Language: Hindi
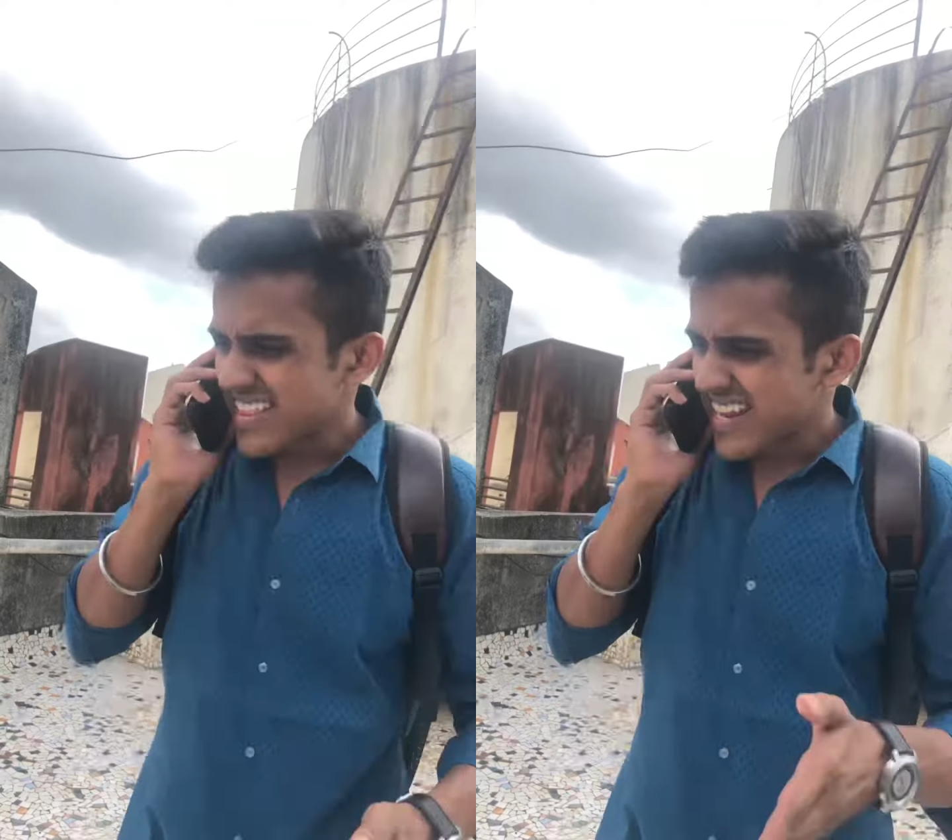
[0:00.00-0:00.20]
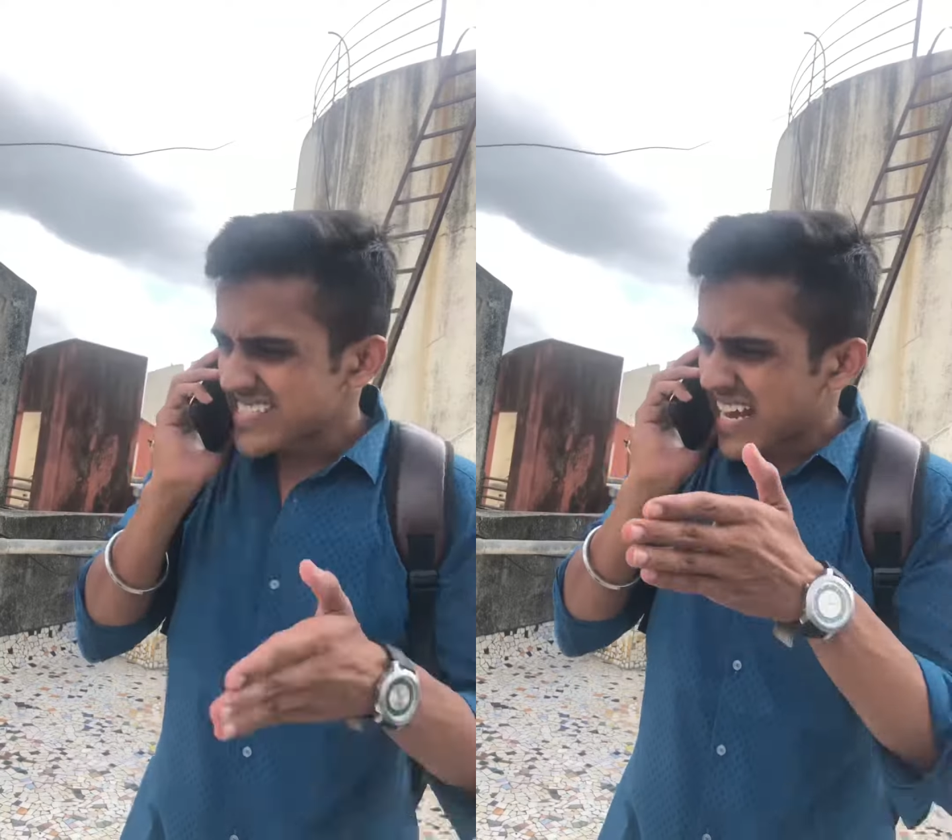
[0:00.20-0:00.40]

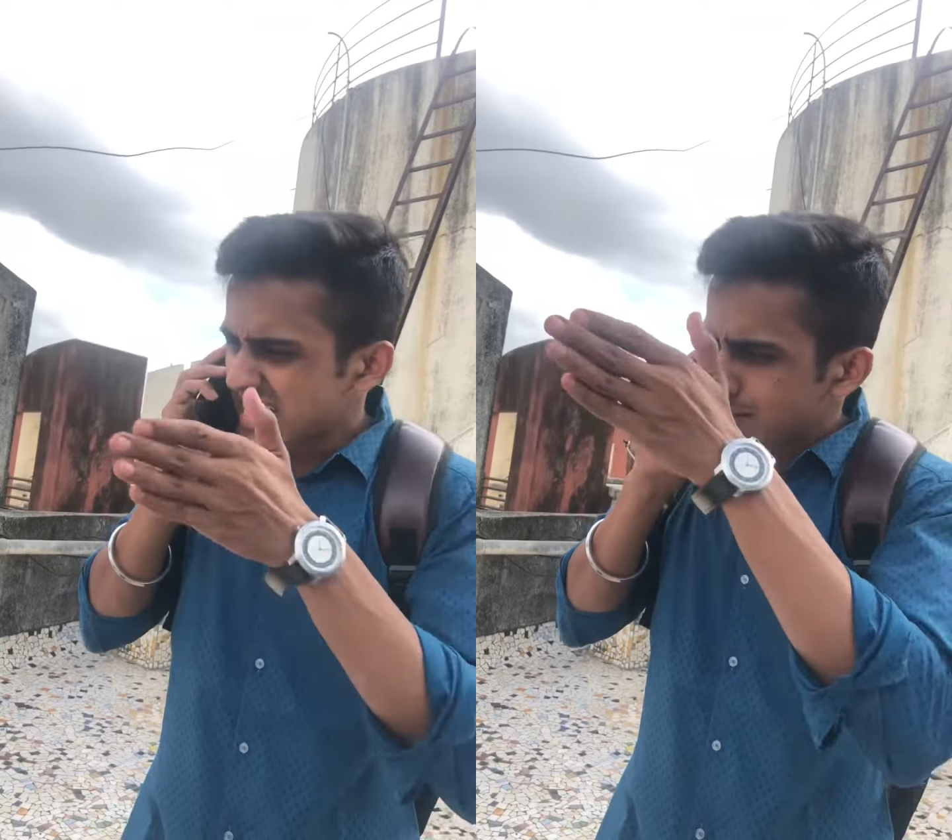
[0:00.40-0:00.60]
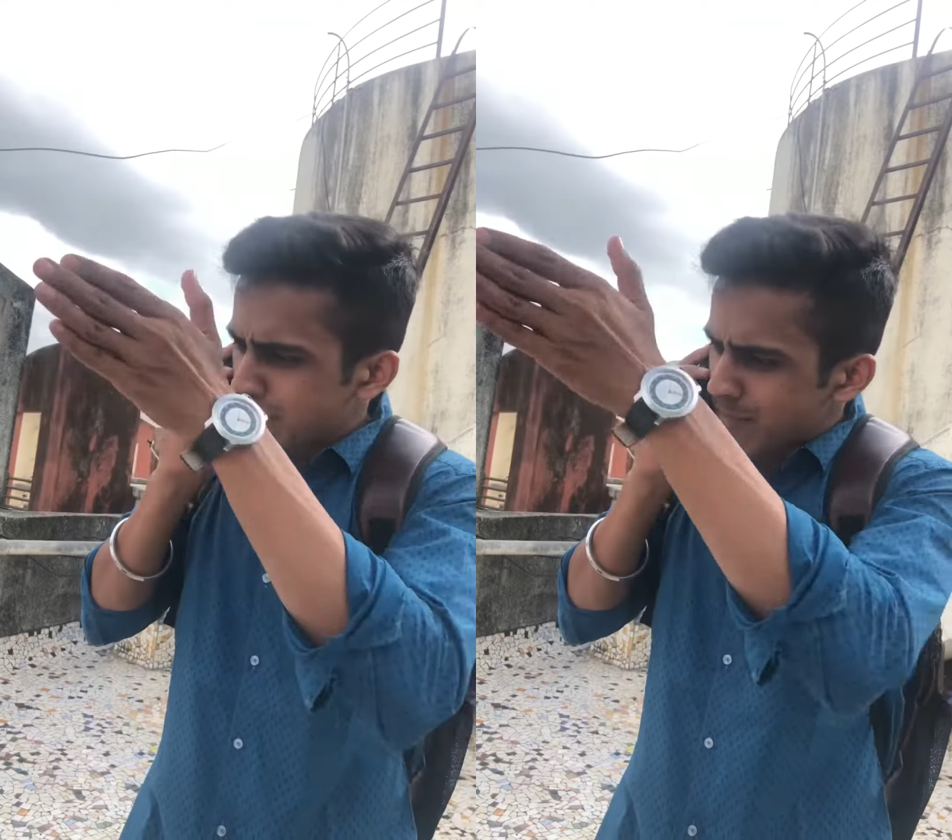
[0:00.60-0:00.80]
तेरा सारा
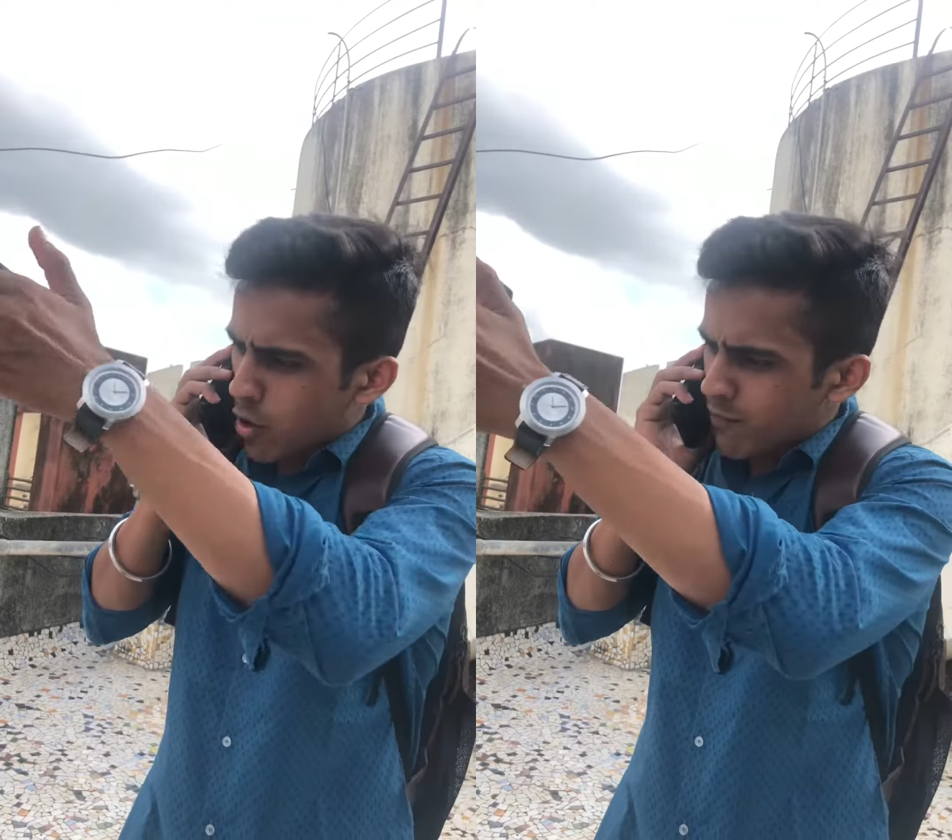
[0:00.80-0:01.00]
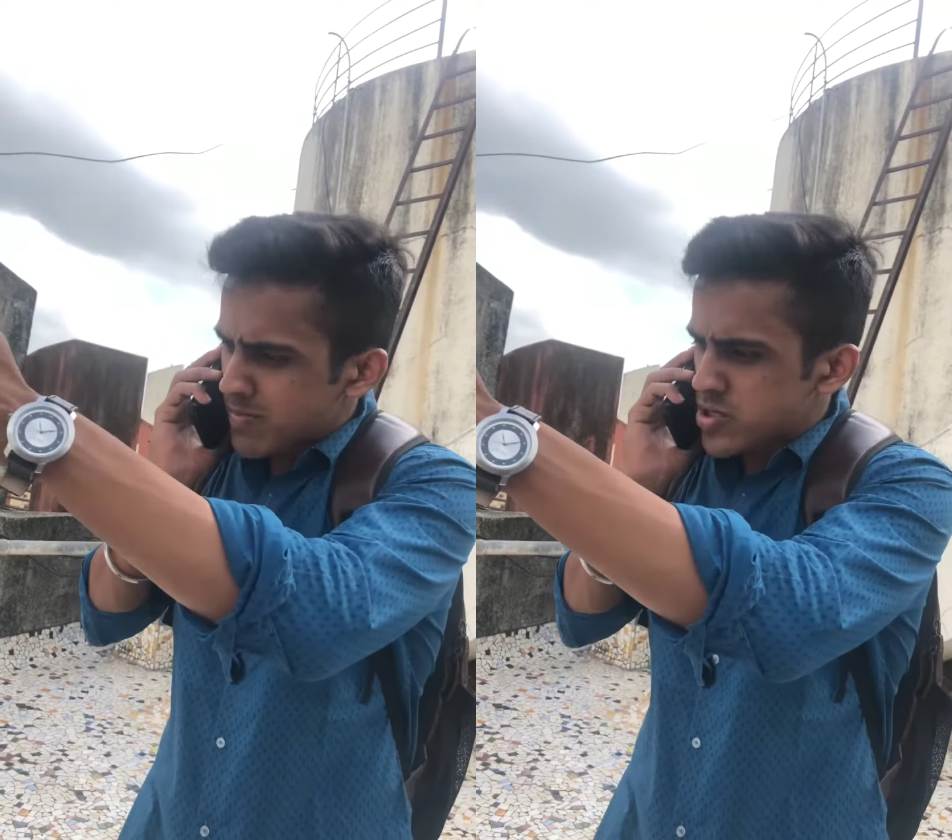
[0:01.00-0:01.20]
सामान मैंने
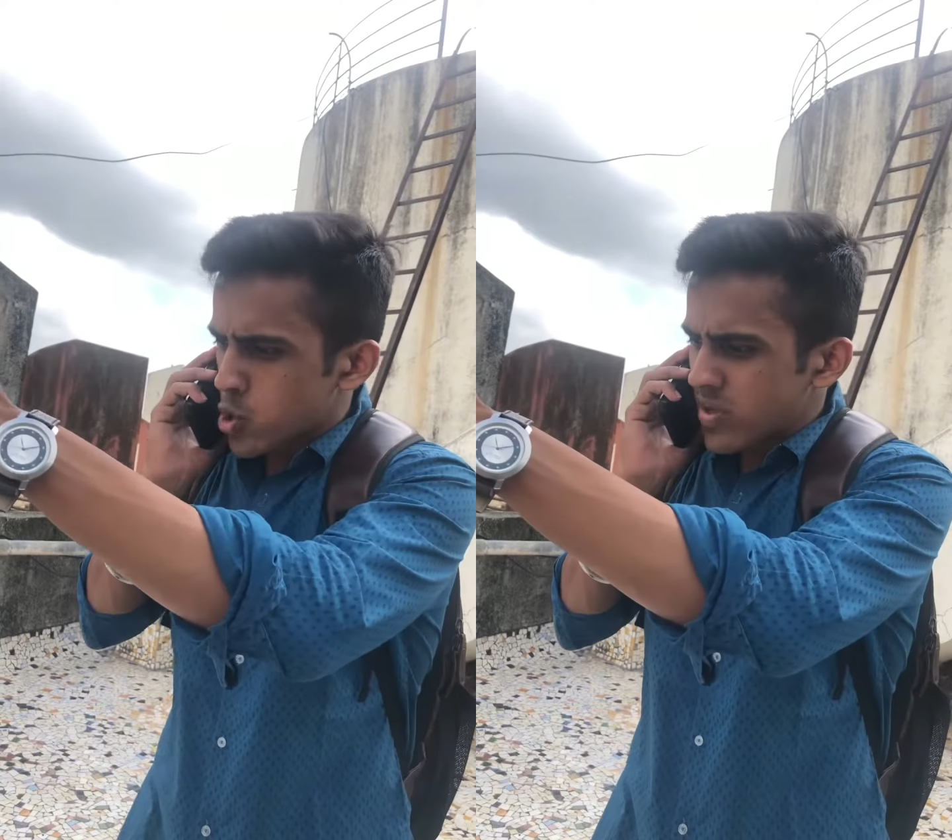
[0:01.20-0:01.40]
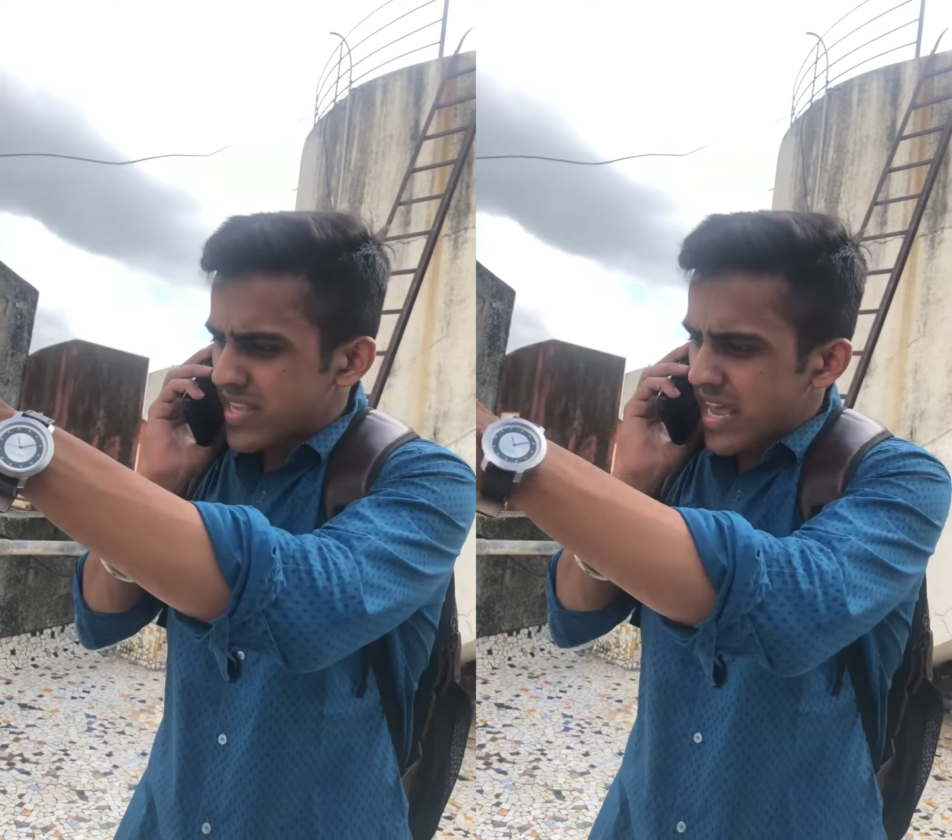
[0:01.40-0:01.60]
ऑफिस में
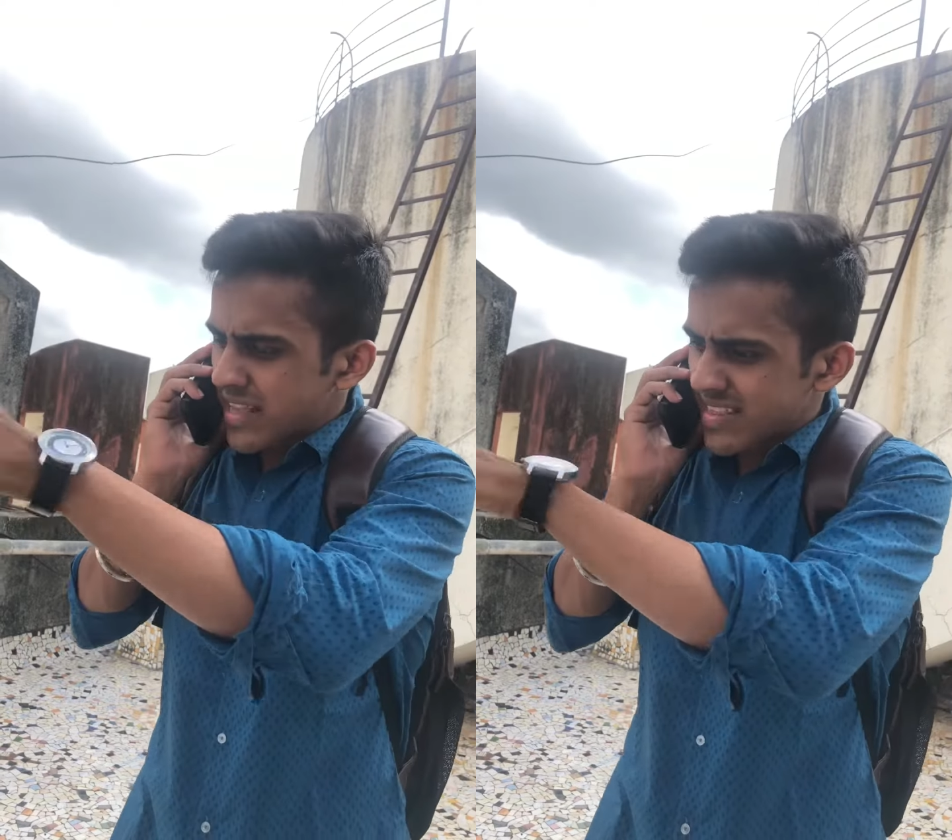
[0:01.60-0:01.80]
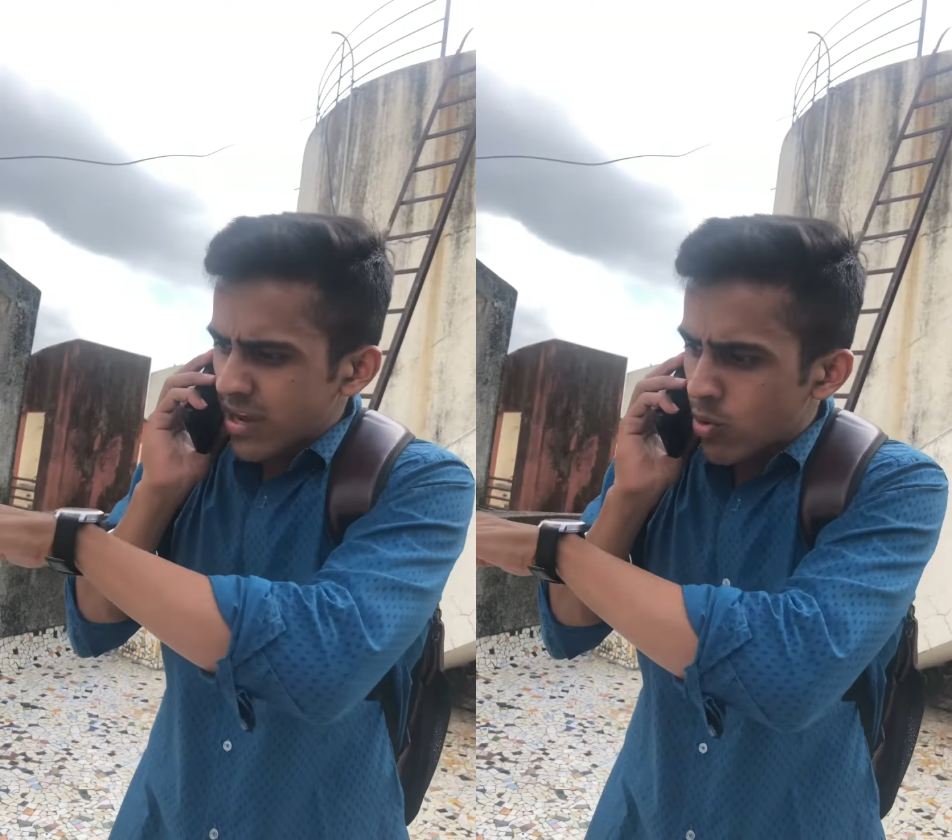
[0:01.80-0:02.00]
छोड़ दिया है तेरी